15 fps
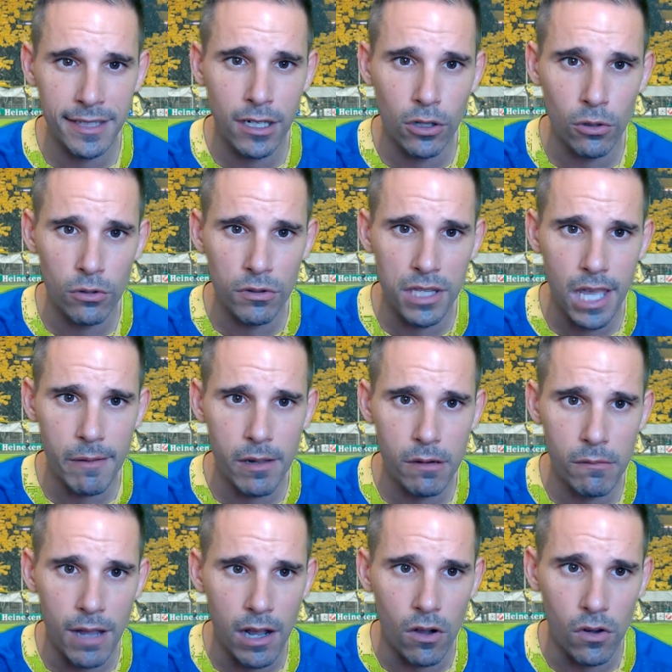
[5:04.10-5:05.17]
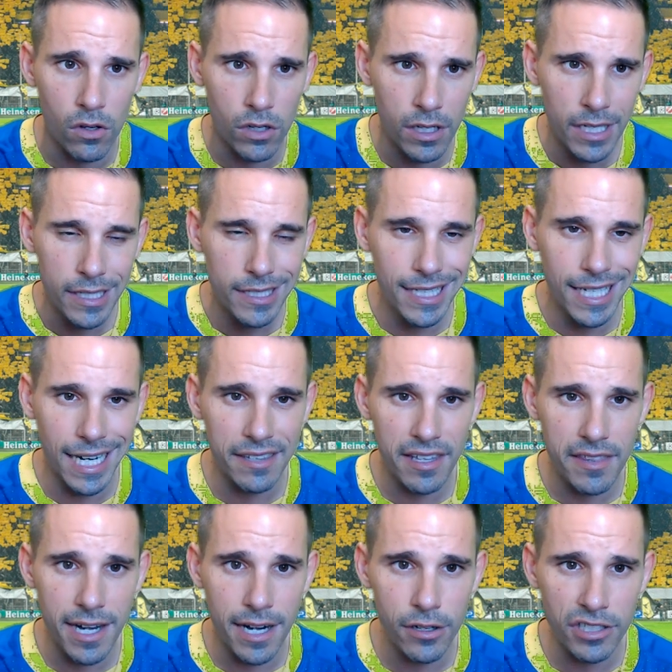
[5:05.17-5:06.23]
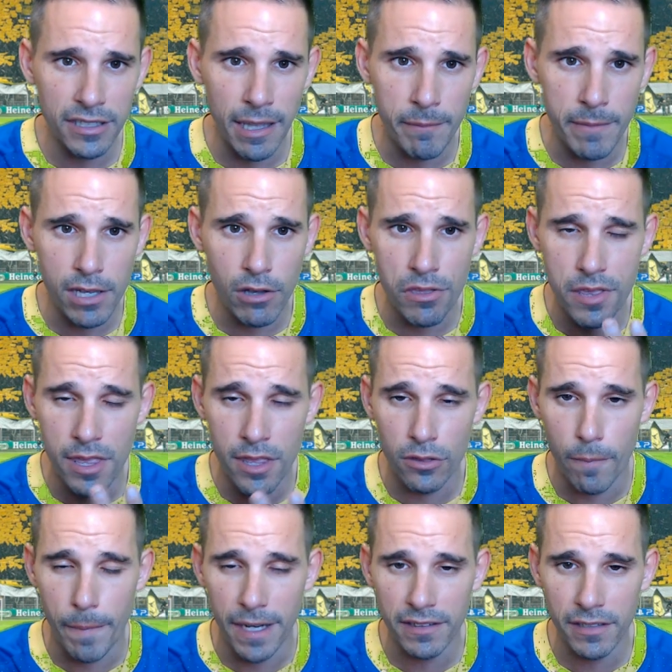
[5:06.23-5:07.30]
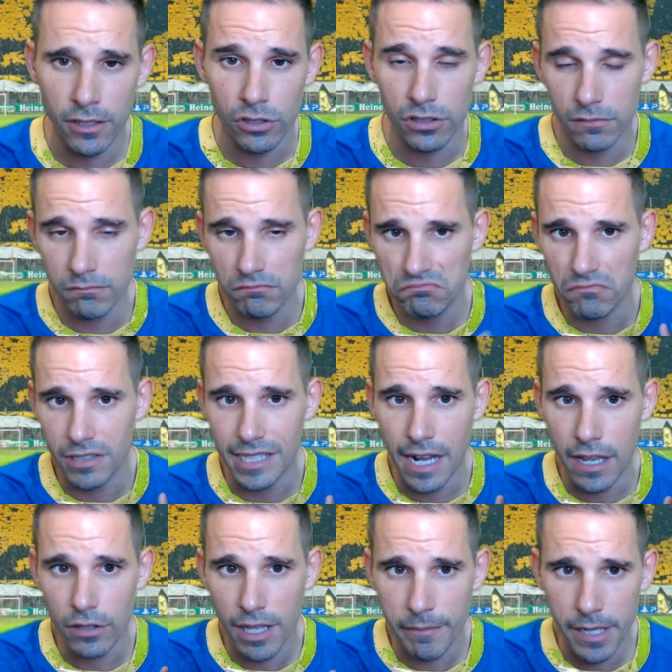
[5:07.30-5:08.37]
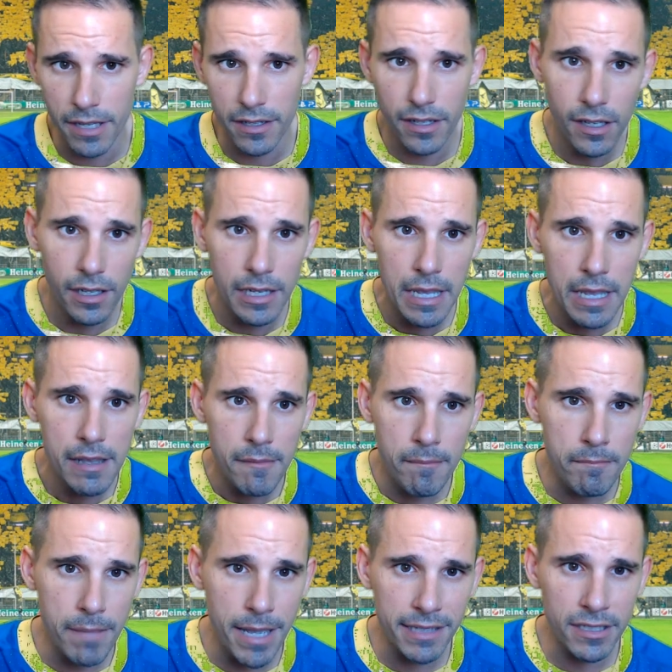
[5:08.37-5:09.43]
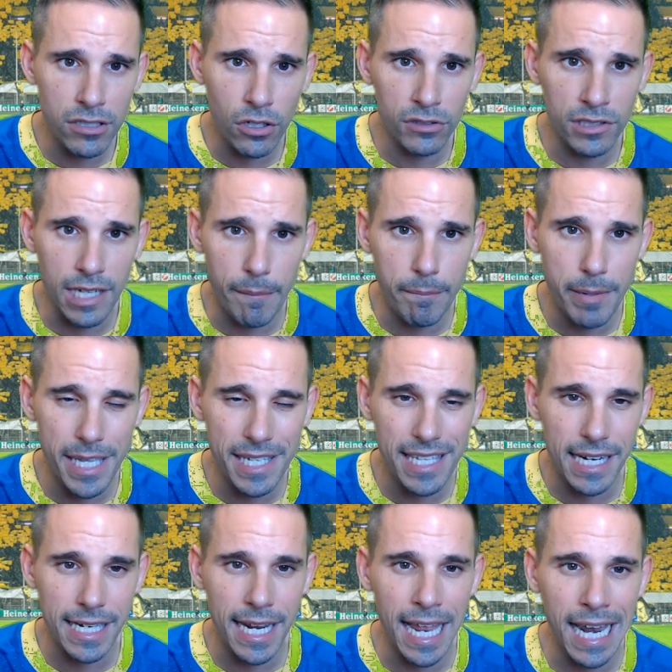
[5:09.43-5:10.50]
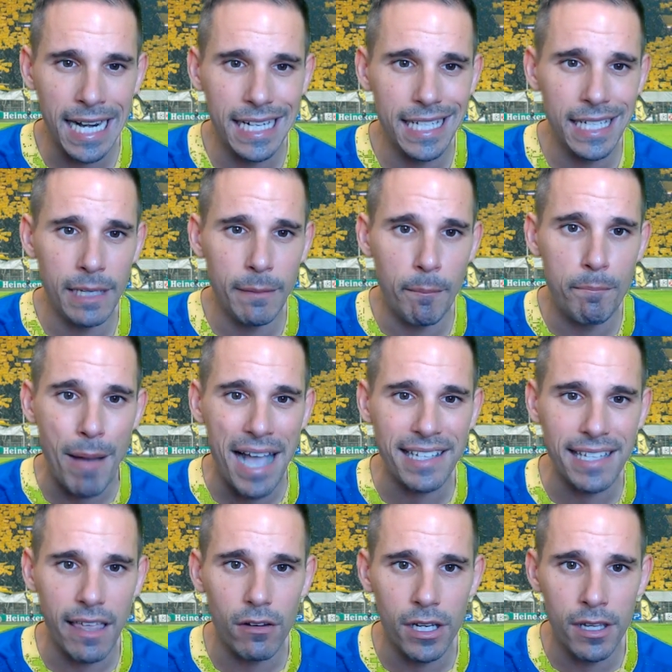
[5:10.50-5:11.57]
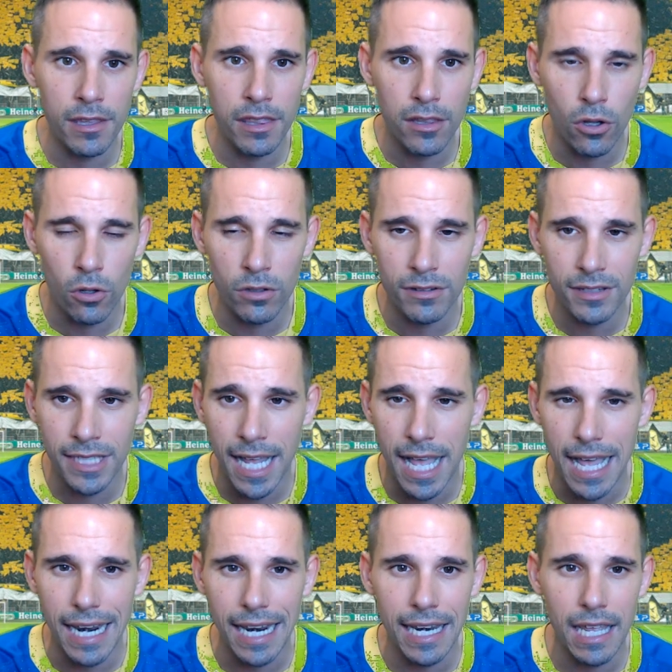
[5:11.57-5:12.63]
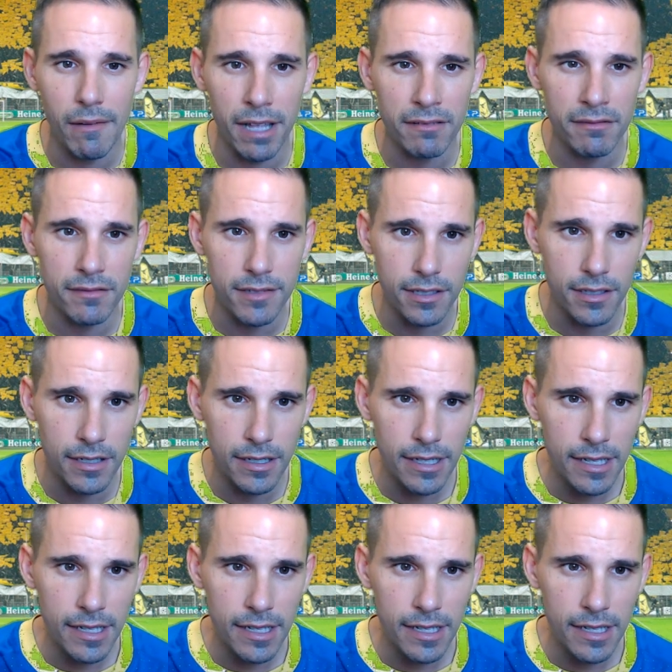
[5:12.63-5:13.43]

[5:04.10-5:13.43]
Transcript: Club de Bilbao. Y a las 10 de la noche también coinciden dos partidos, raro también. ¿eh? Betis contra Villarreal y Valladolid contra Levante.